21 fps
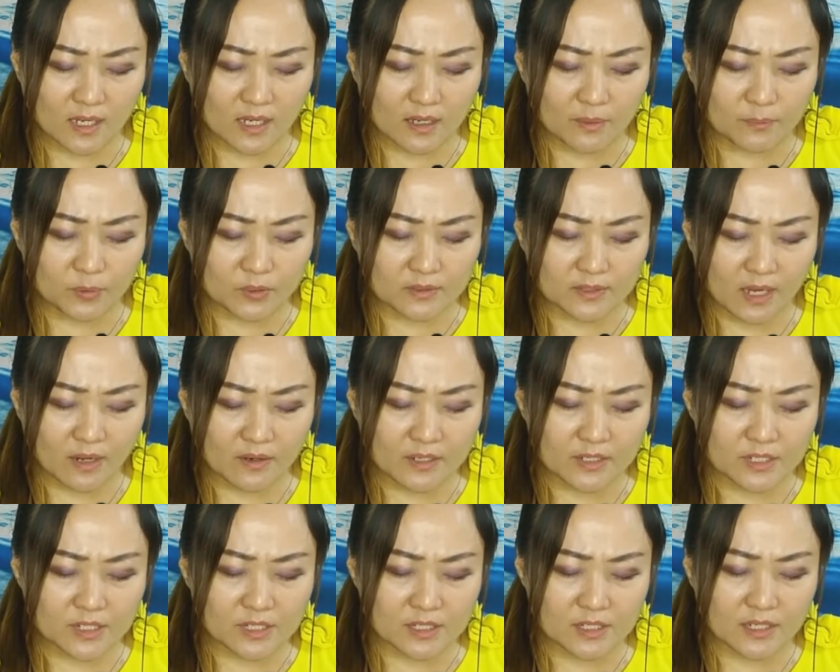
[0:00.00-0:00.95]
啊，不讨
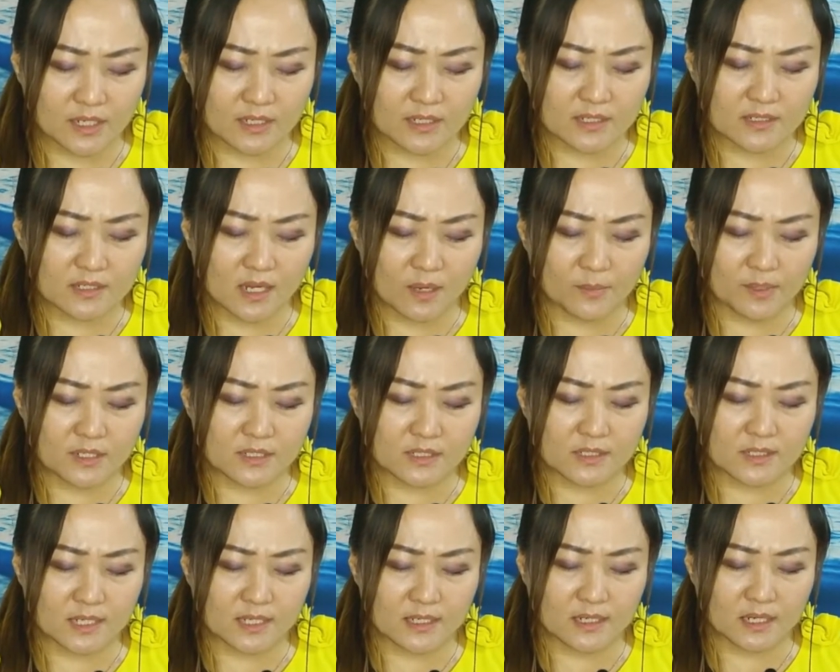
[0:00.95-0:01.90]
你喜悦的，在我们的
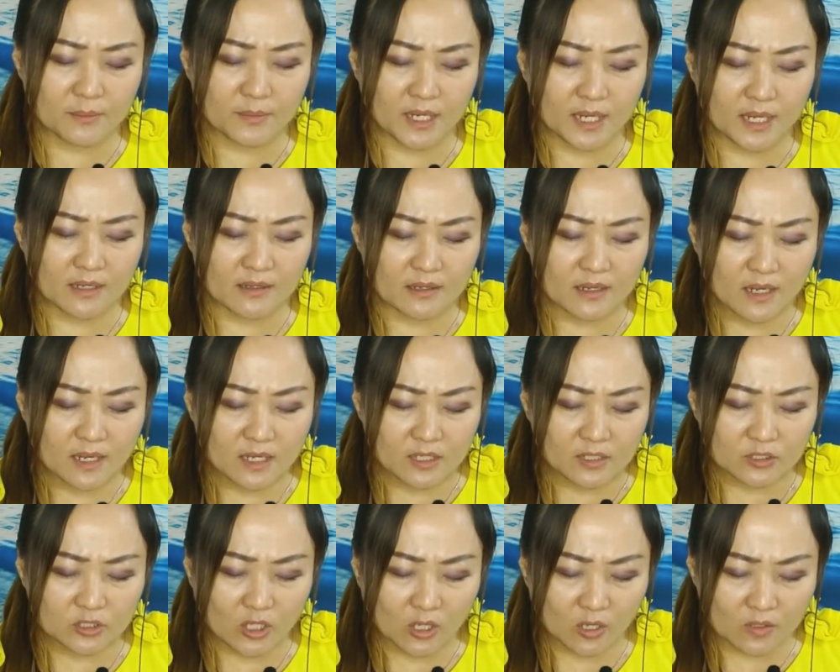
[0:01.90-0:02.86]
心里
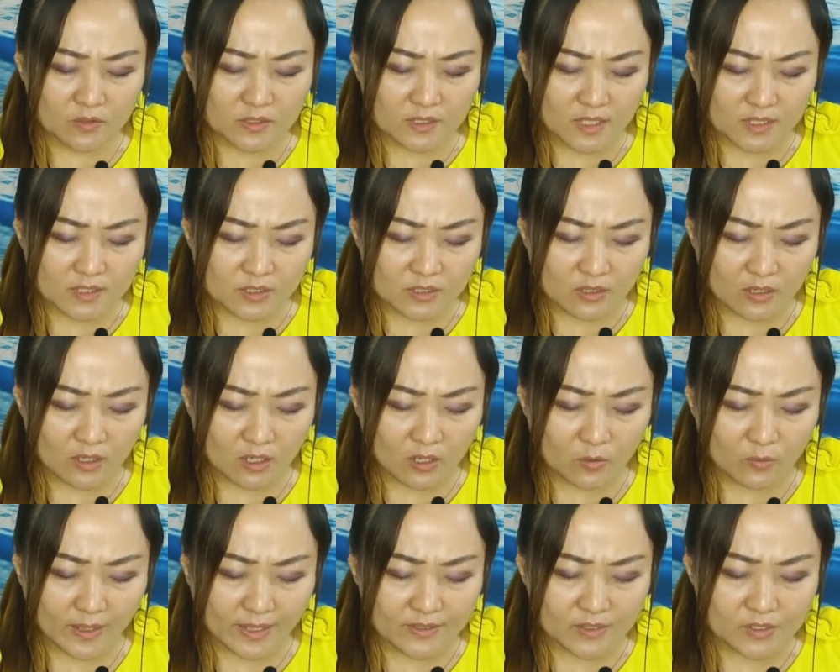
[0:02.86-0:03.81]
面，都这时
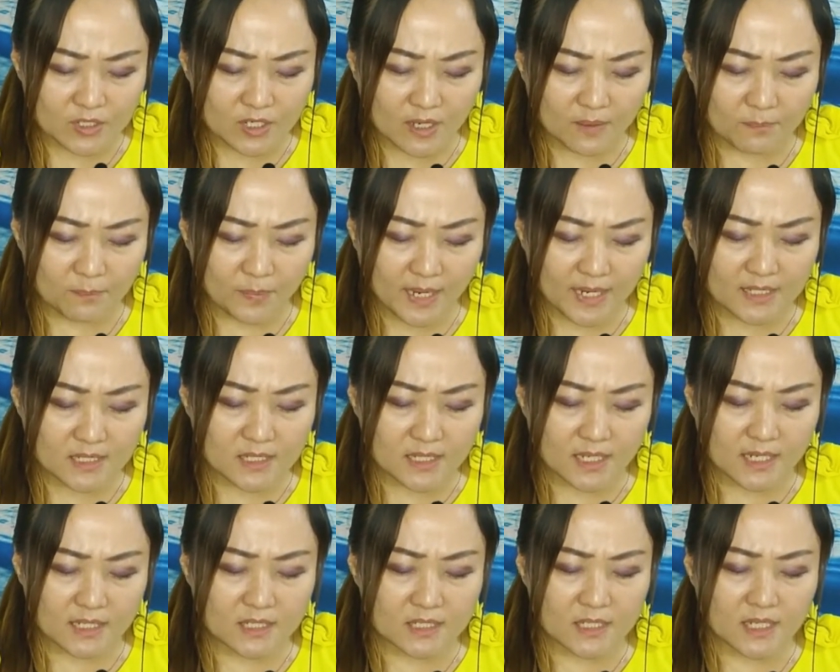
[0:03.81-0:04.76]
候完全被
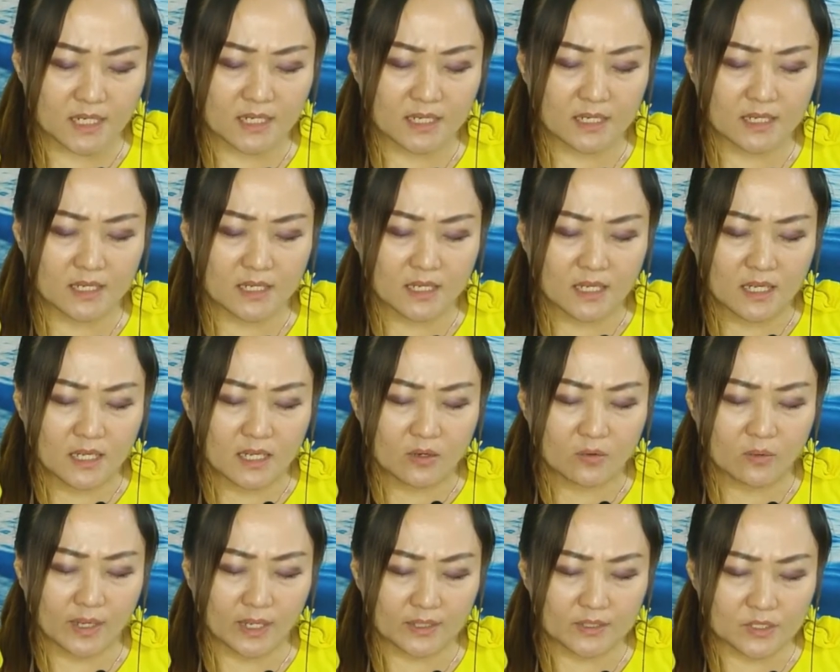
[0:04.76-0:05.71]
洁
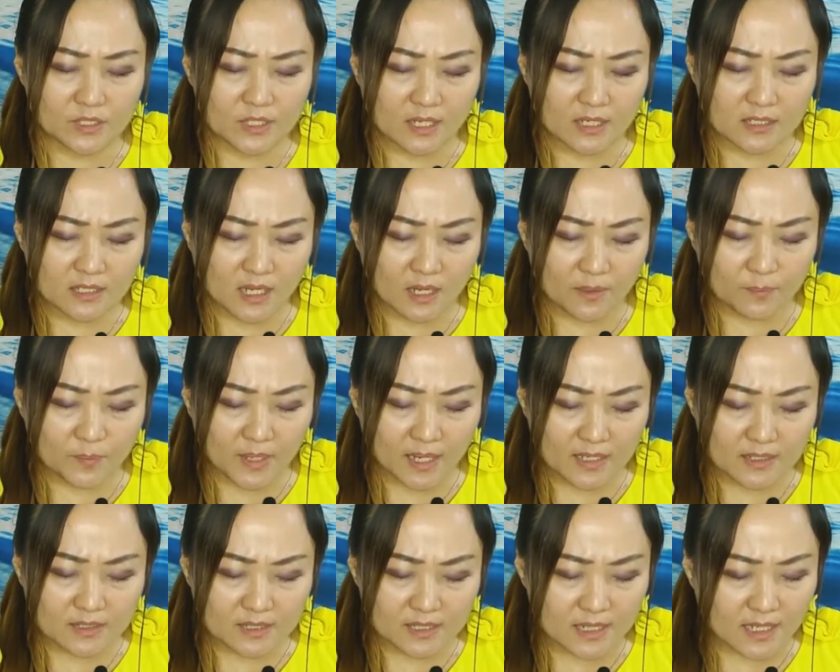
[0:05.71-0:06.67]
净，完全在
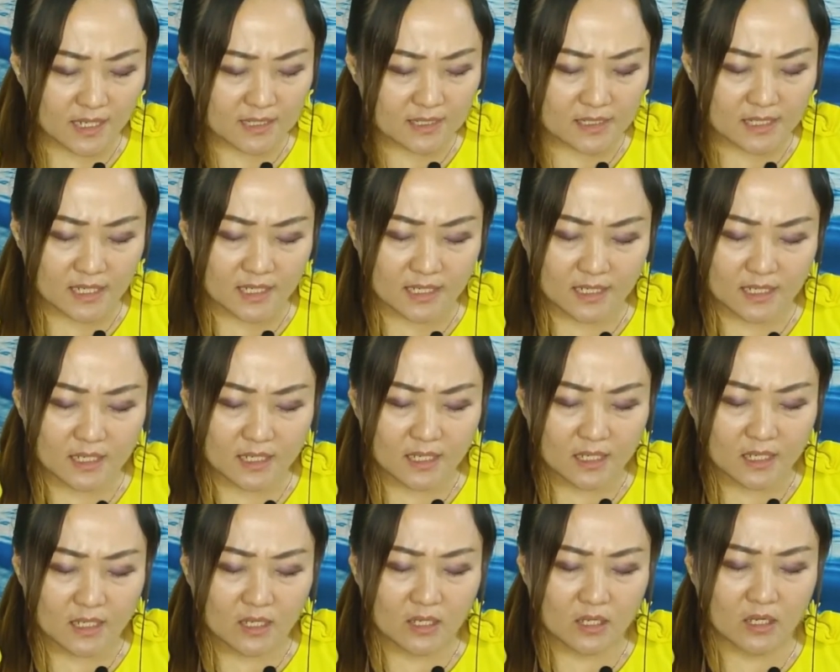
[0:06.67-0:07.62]
被洁净，
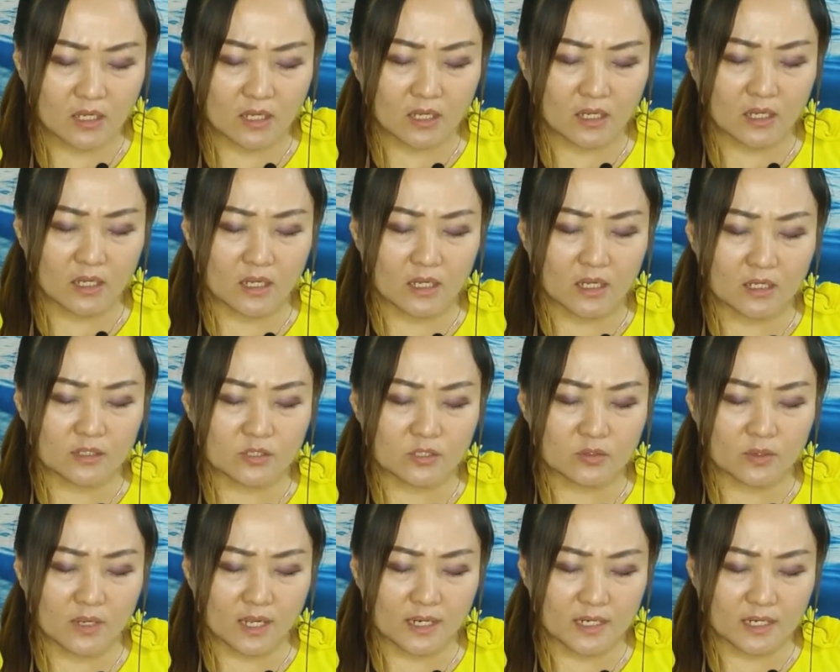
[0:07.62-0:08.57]
哦，
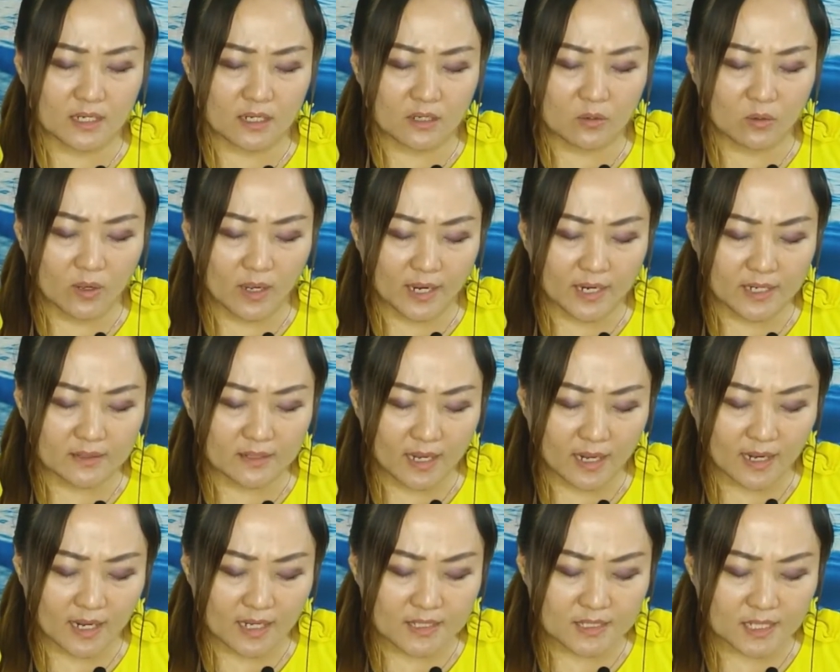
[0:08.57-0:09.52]
主啊，你的话语
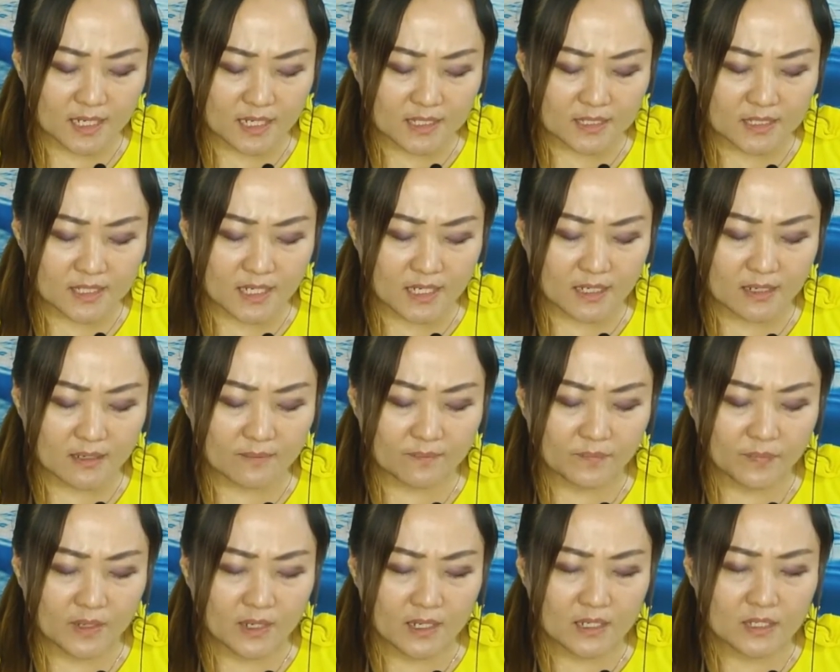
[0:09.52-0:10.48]
带来洁
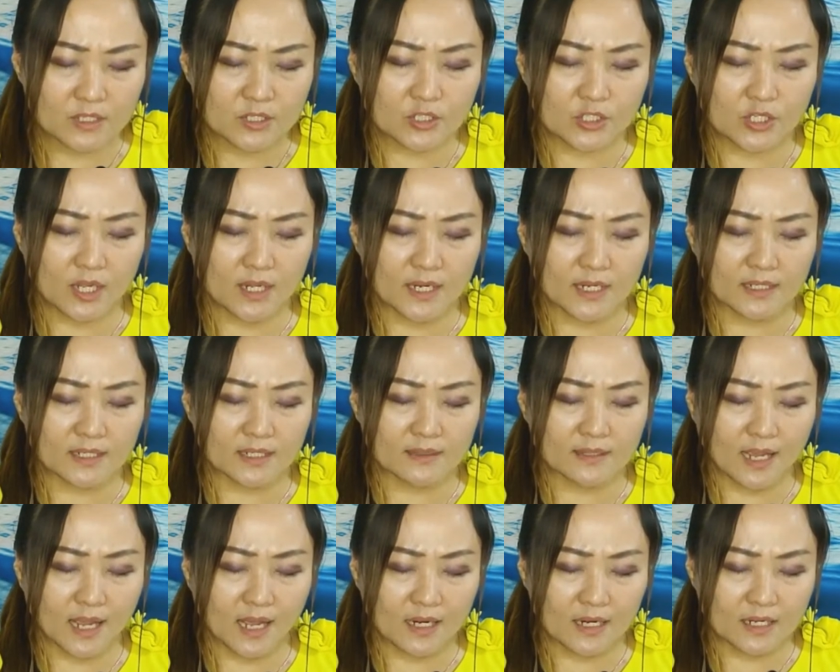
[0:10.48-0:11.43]
净，圣灵
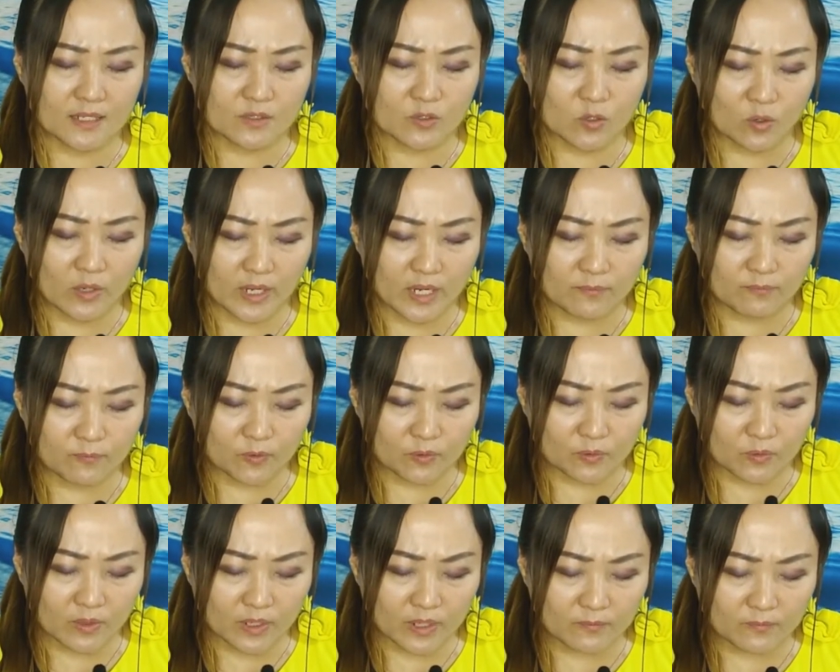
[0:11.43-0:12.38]
的大能恢
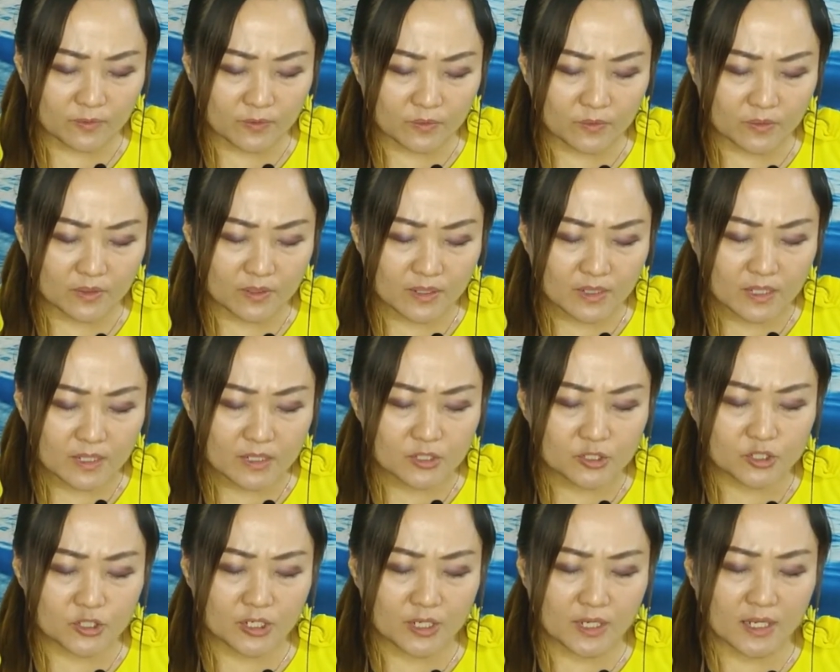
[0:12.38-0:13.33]
复恢复。
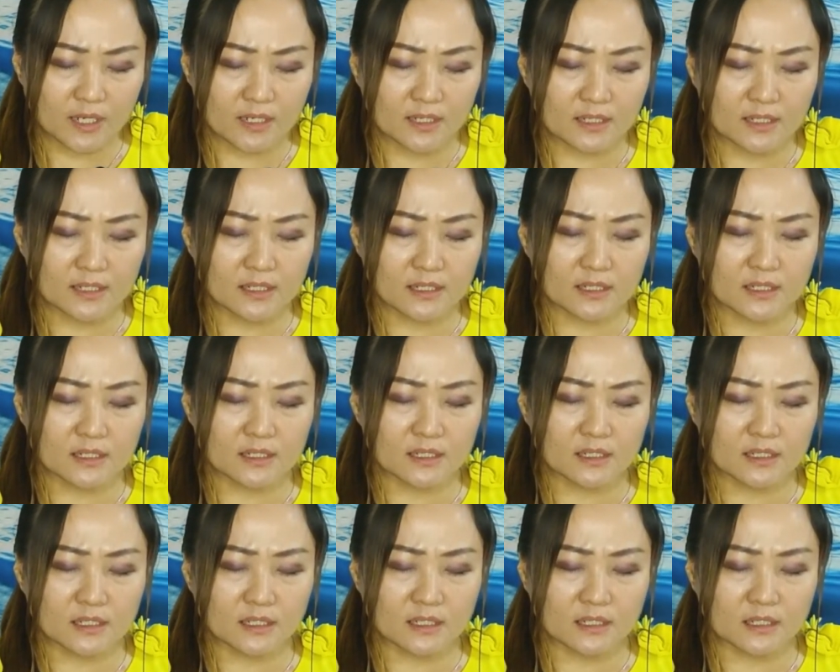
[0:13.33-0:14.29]
哒哒哒哒哒
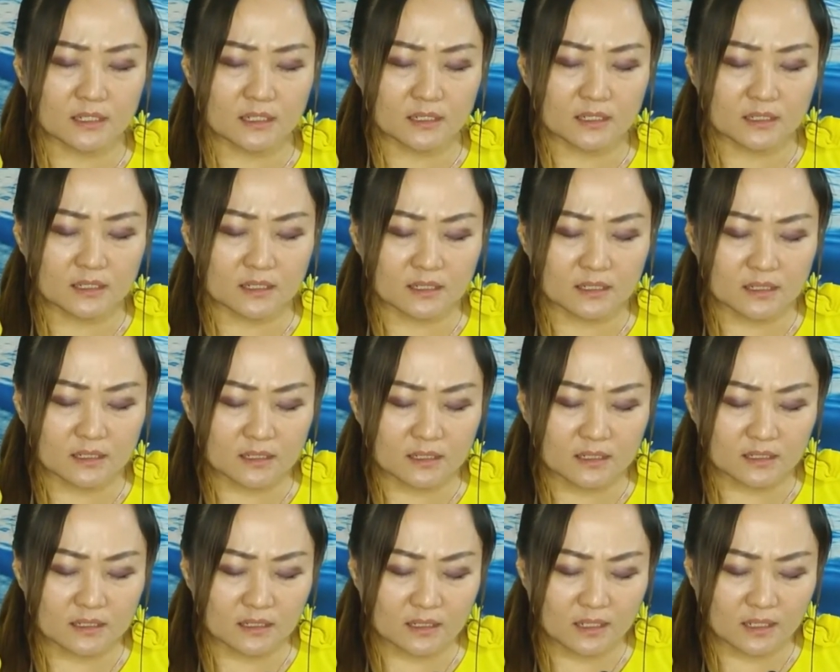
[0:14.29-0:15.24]
哒哒哒哒哒哒
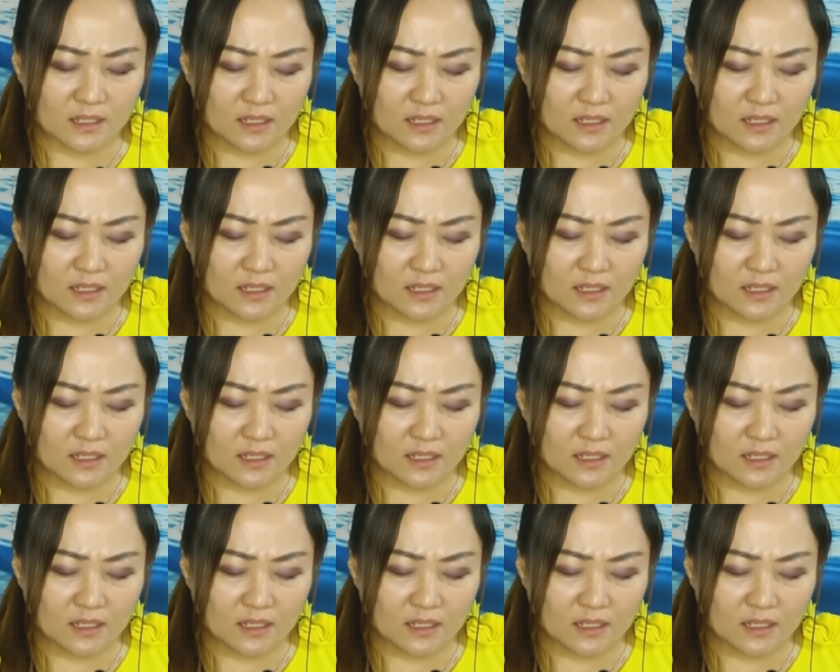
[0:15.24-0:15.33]
哒，